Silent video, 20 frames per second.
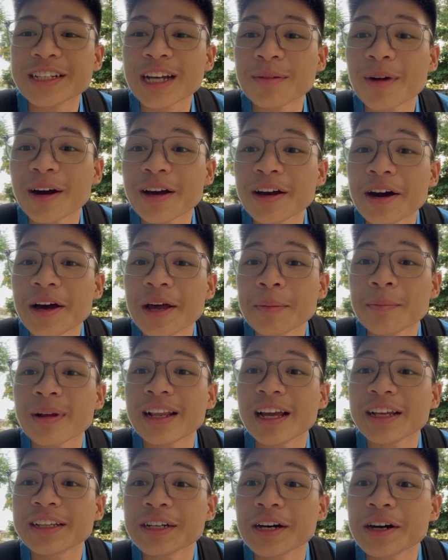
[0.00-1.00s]
chào mọi người,
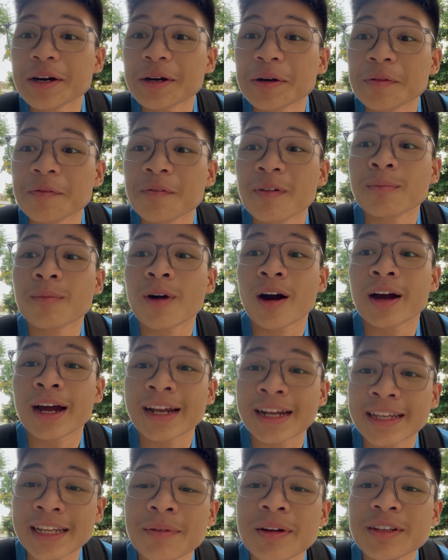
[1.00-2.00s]
mình là Trường và mọi
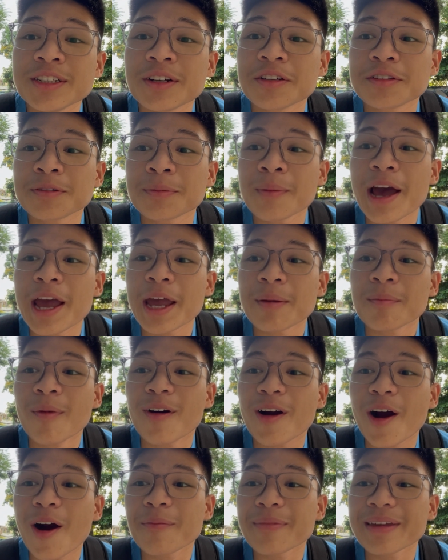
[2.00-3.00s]
người đã đến với Trường Space,
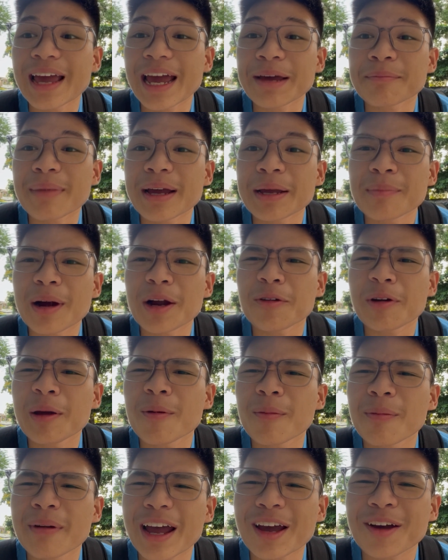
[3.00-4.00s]
một không gian mang Paris
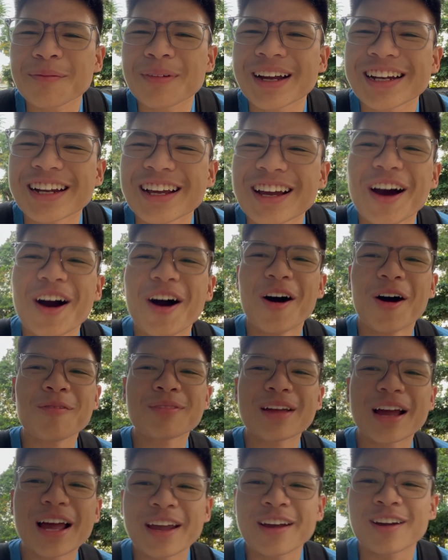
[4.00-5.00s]
một ngày của mình.
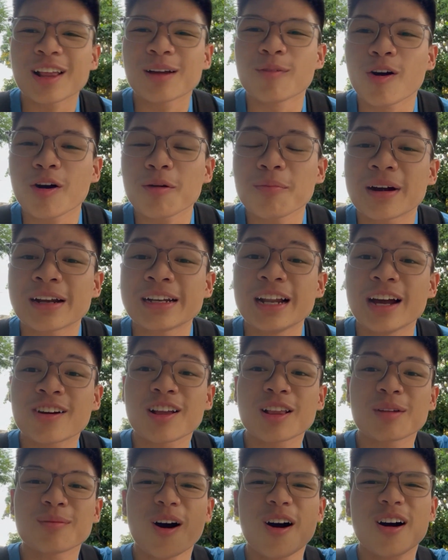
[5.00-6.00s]
Hôm nay câu lạc bộ của mình là
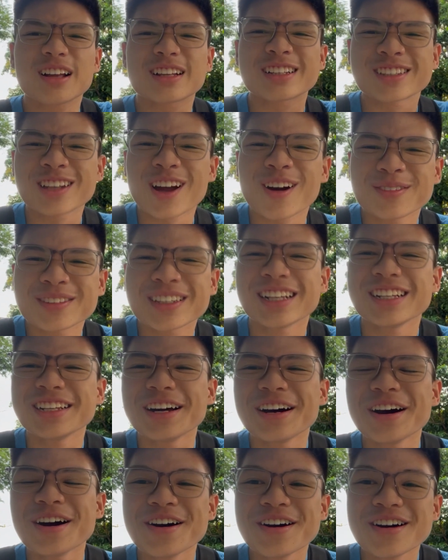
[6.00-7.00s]
câu lạc bộ thông tin
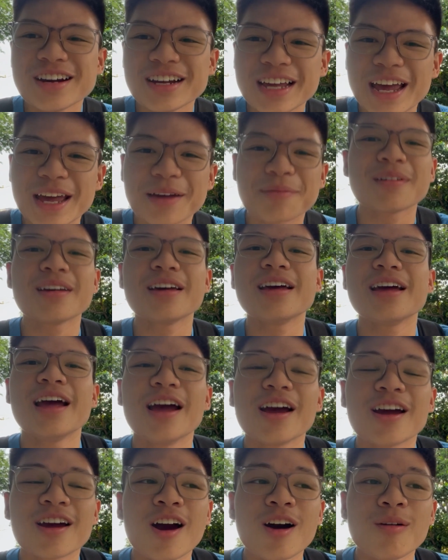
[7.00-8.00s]
hướng nghiệp,
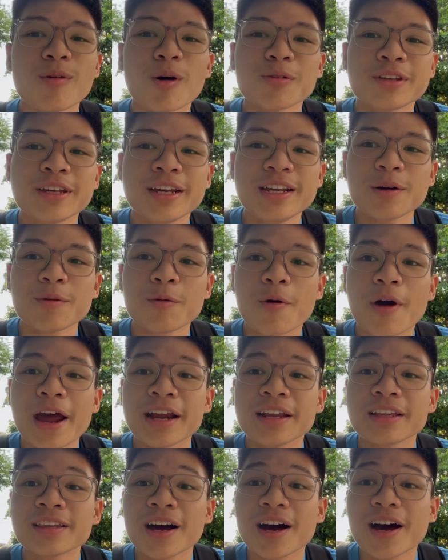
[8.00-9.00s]
có một chuyến tham
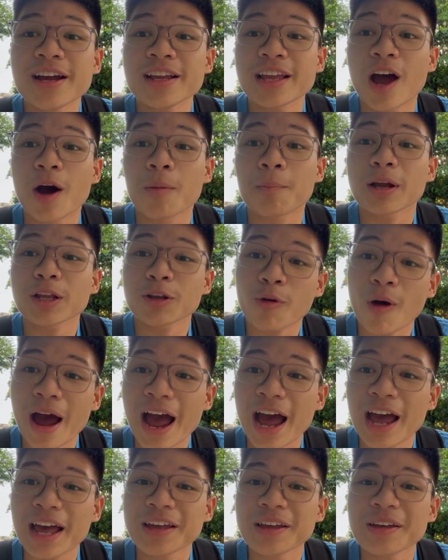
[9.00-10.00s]
quan tới Đại học Bách
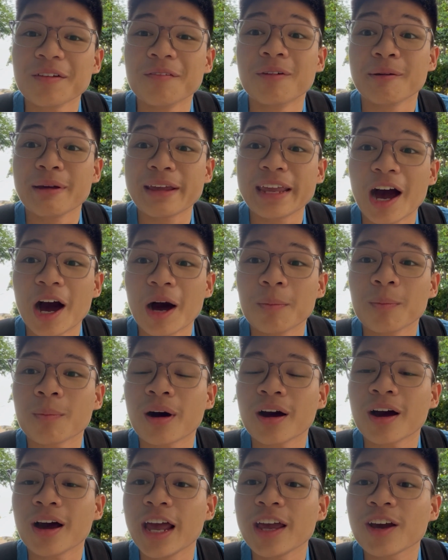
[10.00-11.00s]
Khoa. Và bây giờ
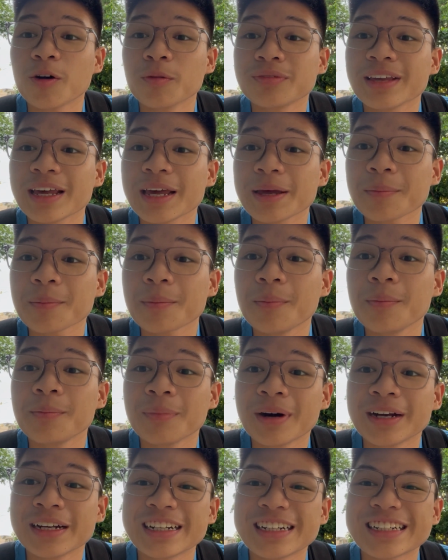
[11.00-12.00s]
mọi người hãy cùng xem
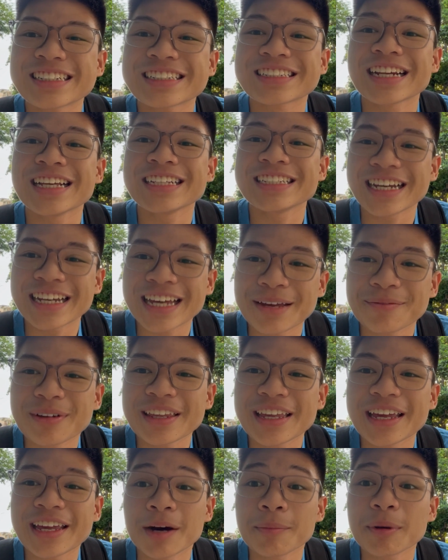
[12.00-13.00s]
mình đã trải nghiệm
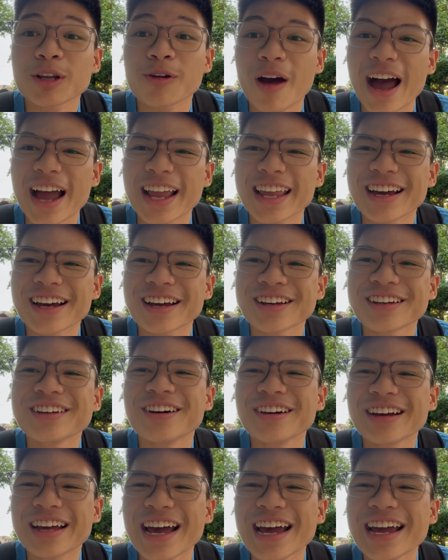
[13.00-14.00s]
những gì ở Bách Khoa nha.
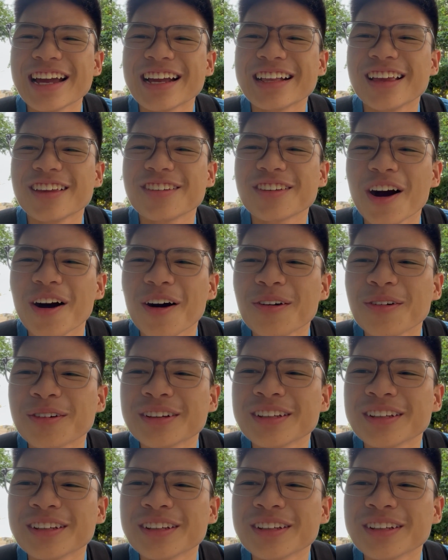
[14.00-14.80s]
Ok, let's go.